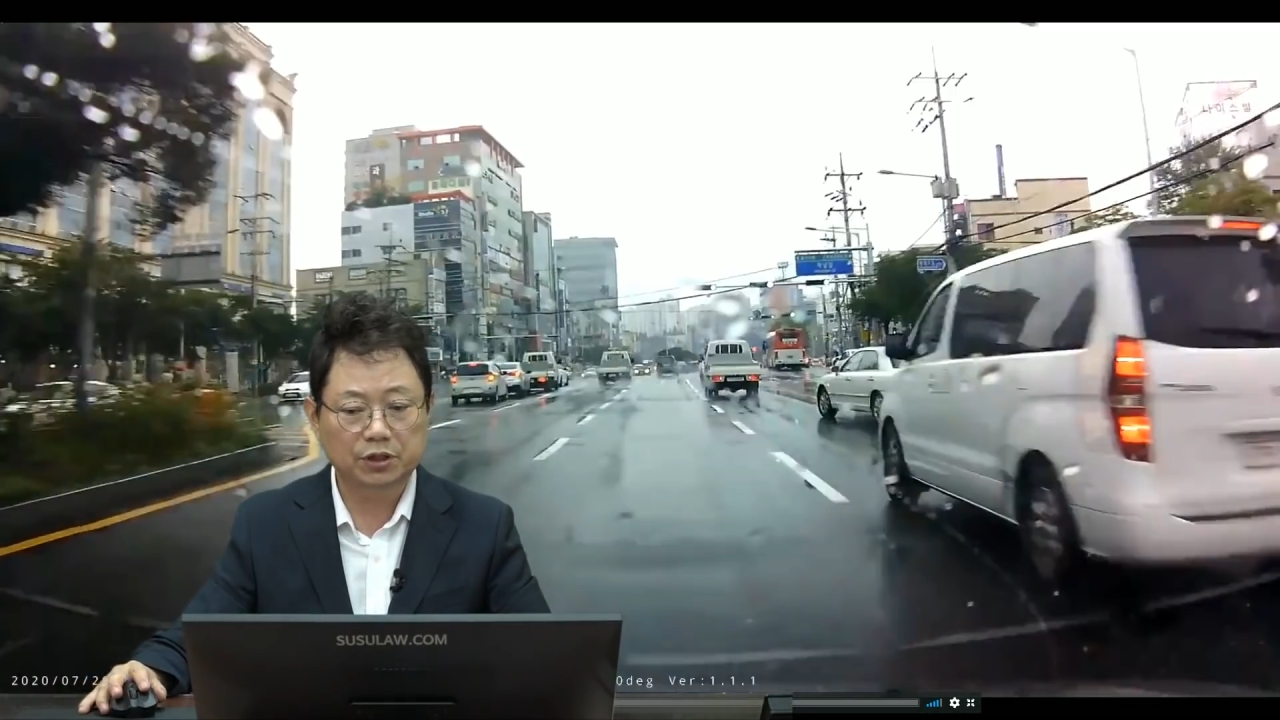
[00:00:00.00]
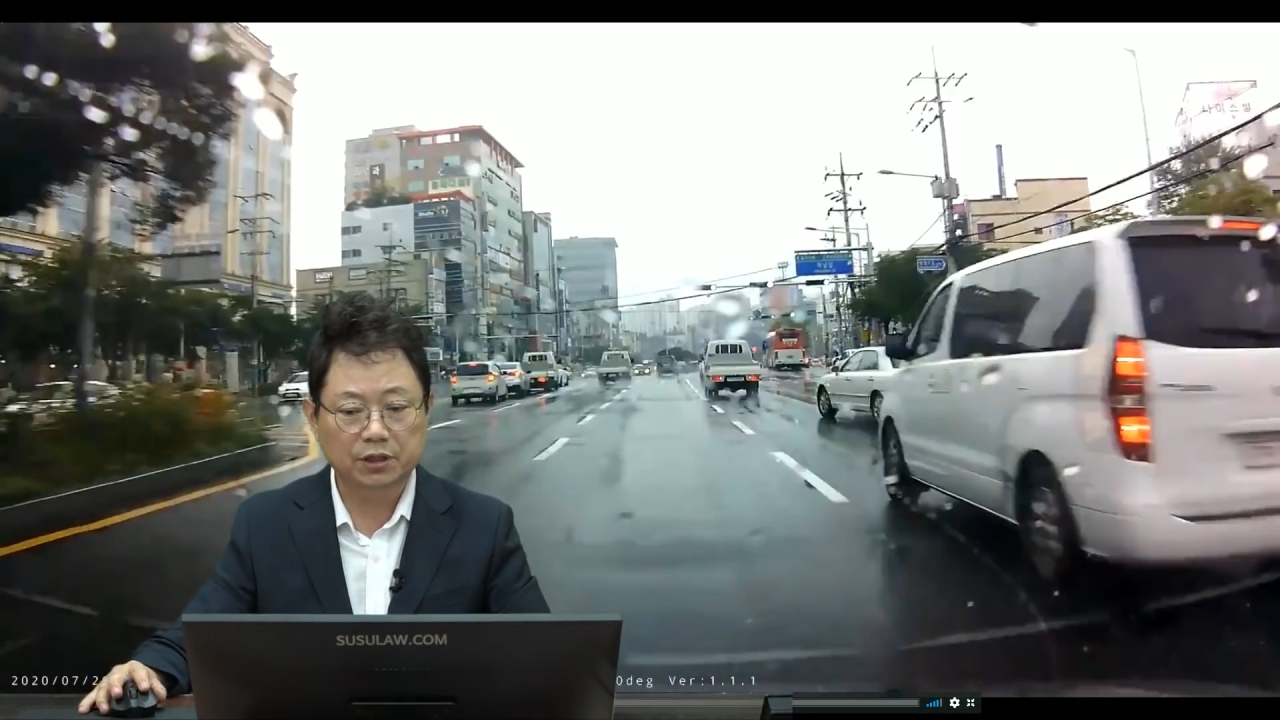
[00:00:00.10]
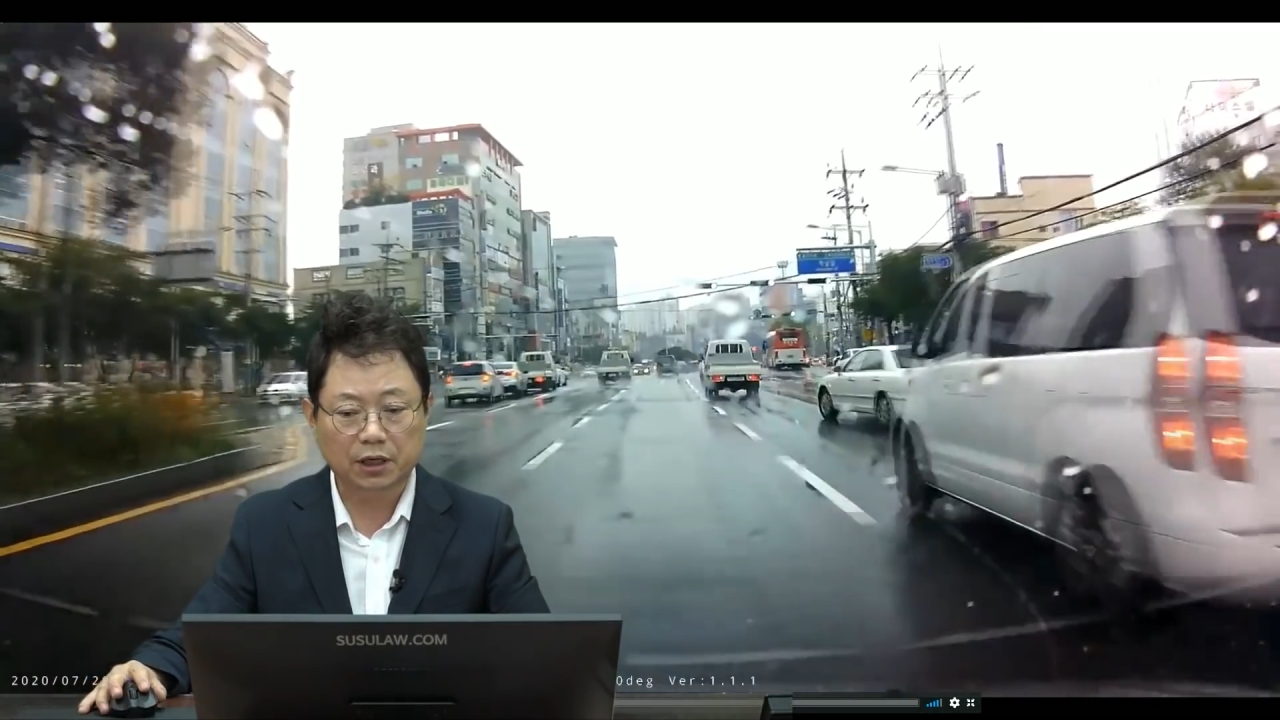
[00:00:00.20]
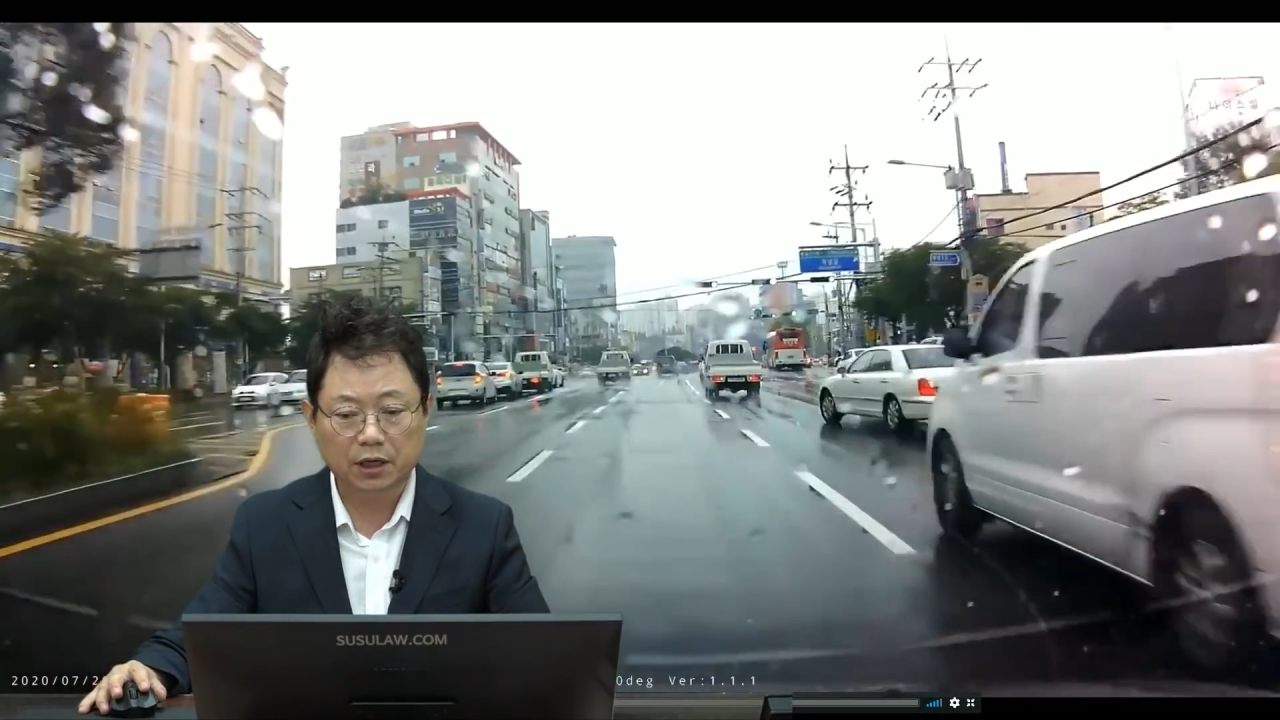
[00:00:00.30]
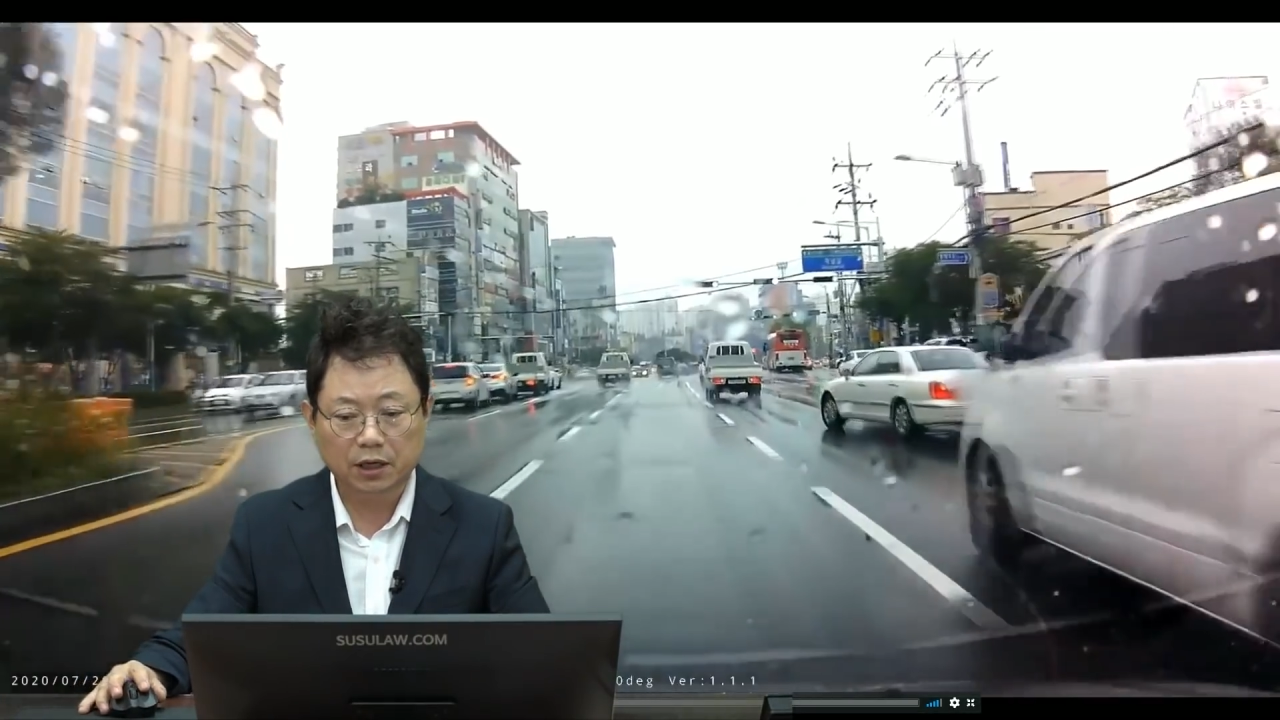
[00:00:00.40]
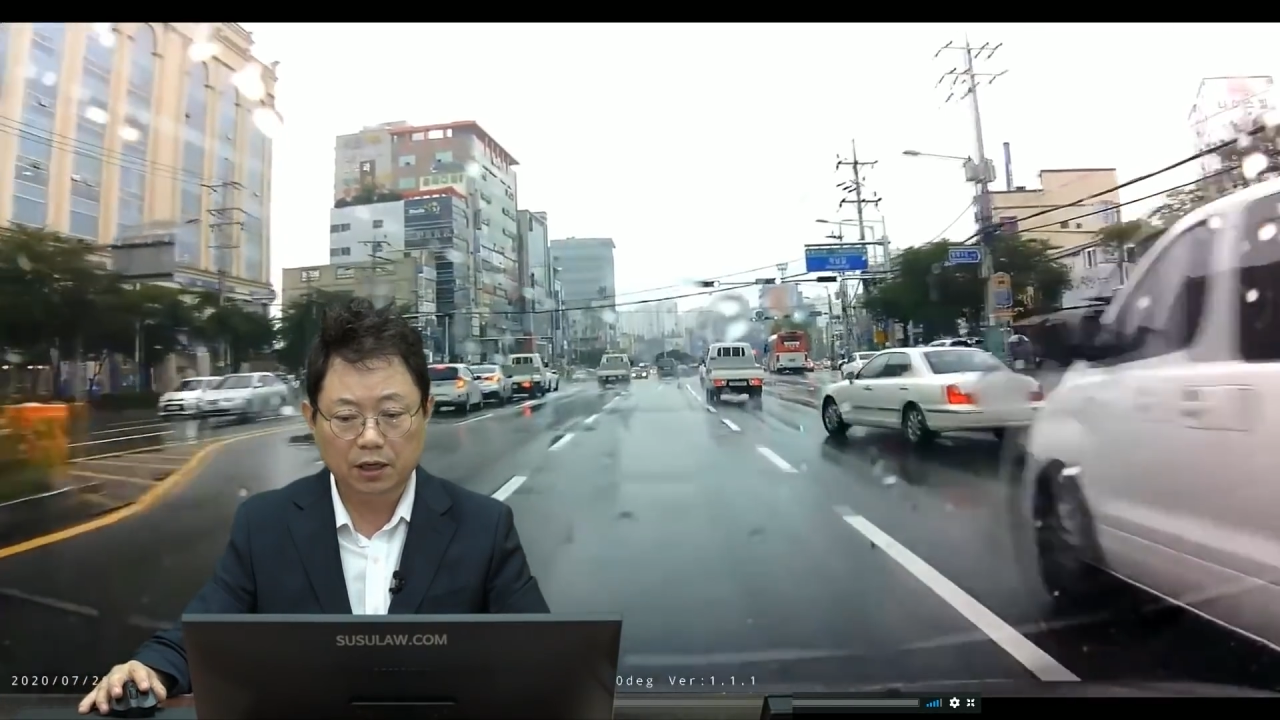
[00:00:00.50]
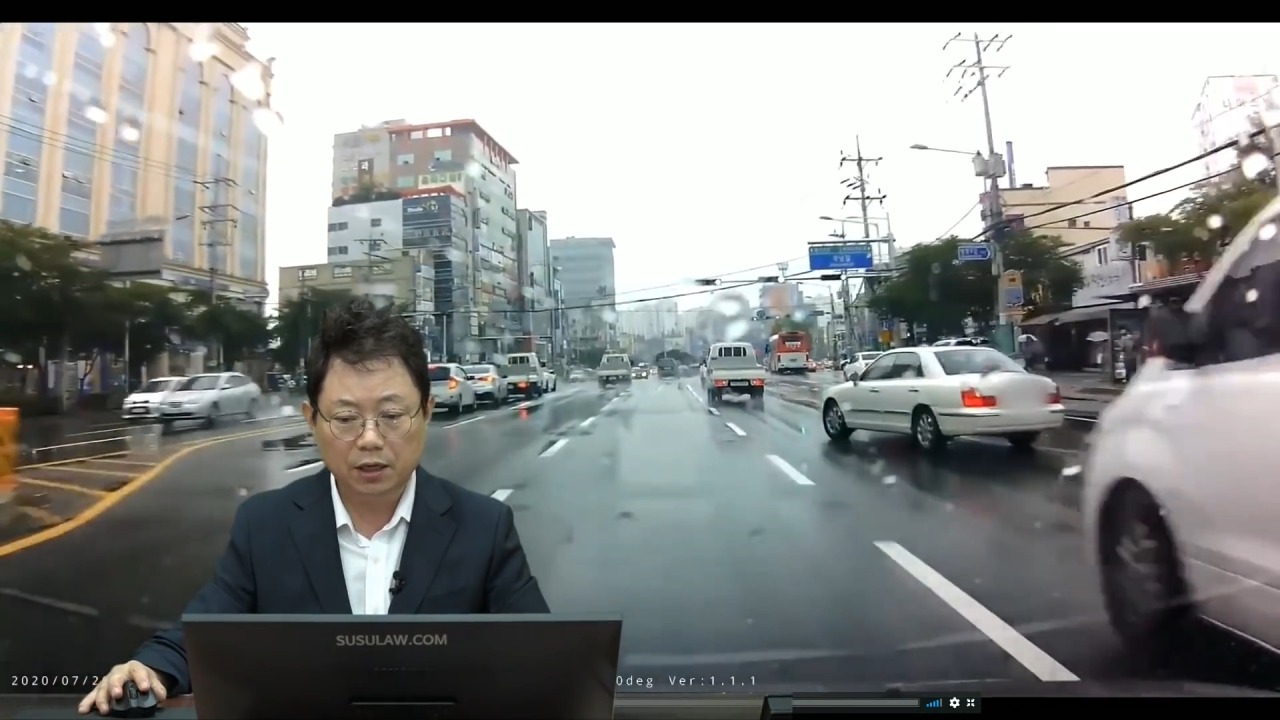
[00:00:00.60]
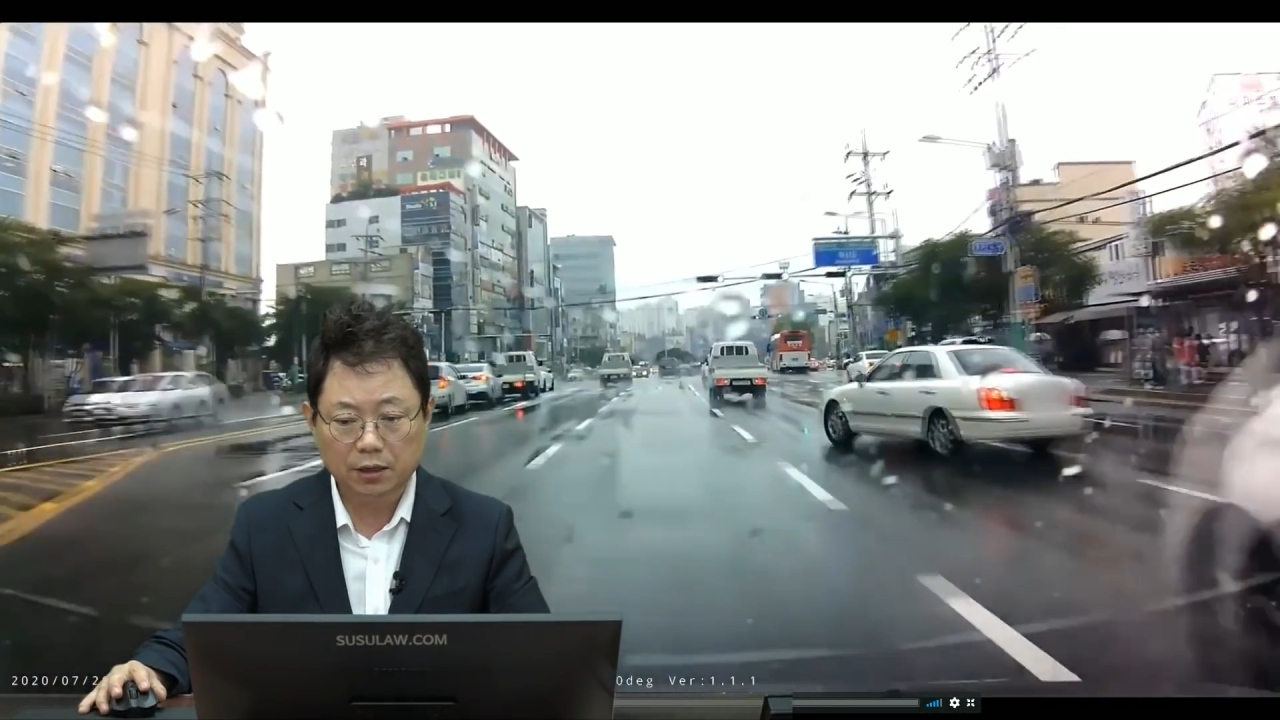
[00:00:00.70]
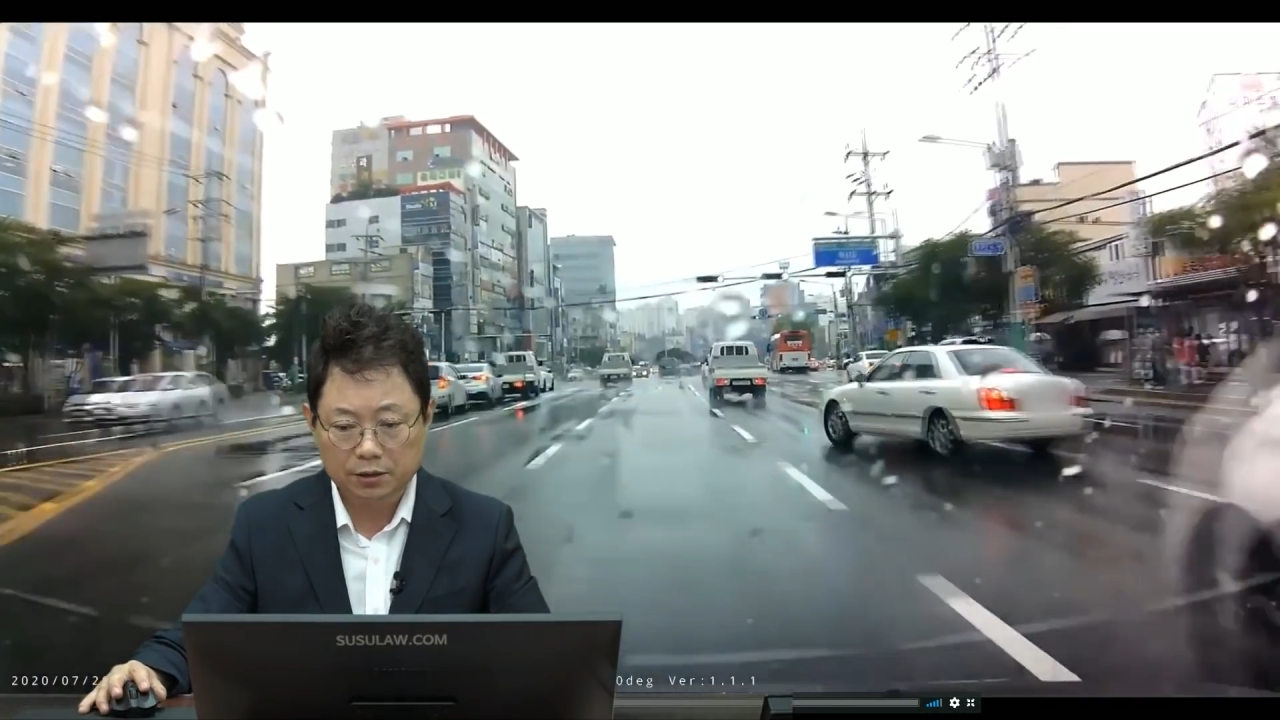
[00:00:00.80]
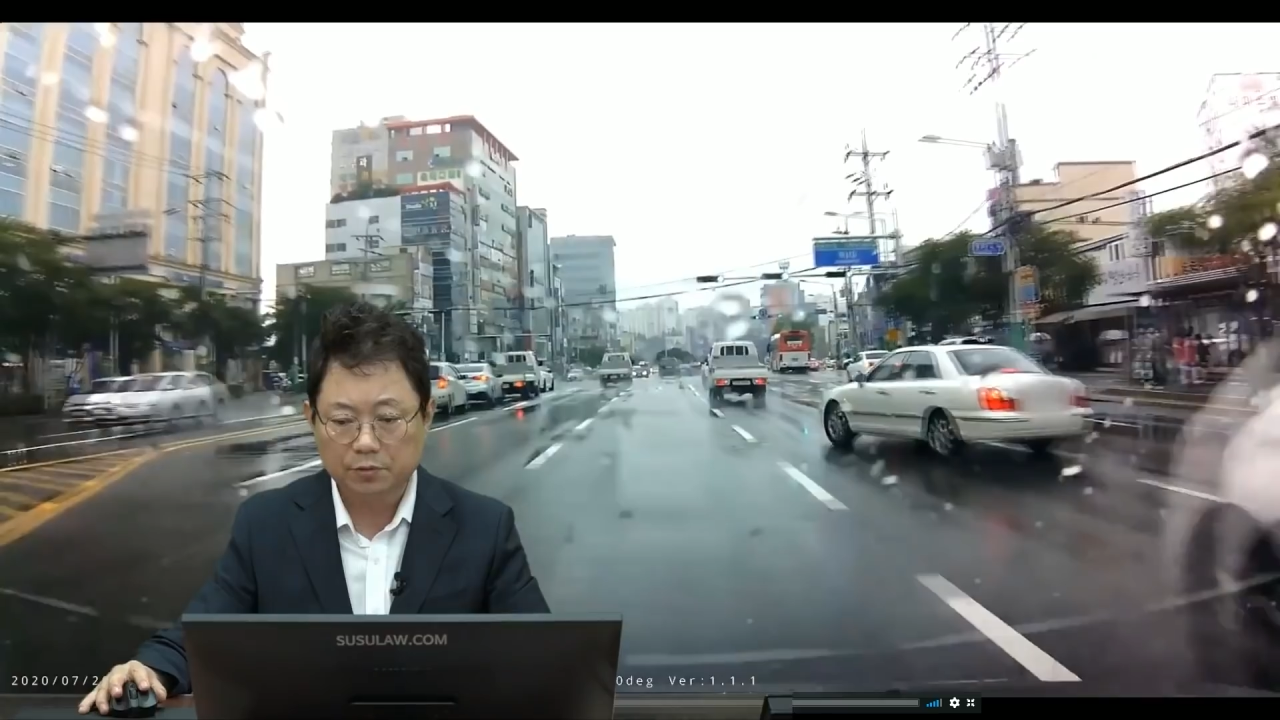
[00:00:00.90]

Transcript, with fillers: 있나?